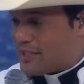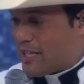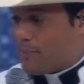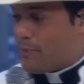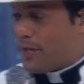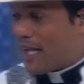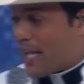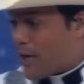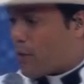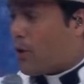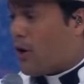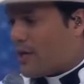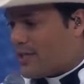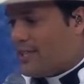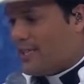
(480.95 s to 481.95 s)
sempre
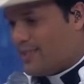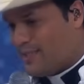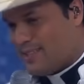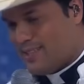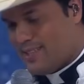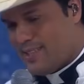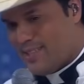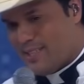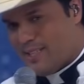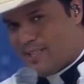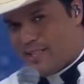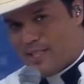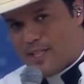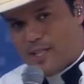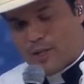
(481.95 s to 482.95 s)
recorda.
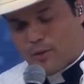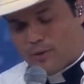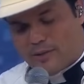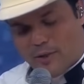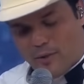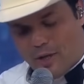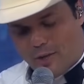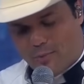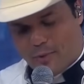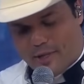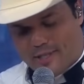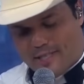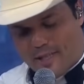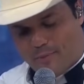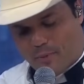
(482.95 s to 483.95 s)
Quando eu olho, por
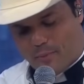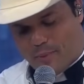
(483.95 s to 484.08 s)
exemplo,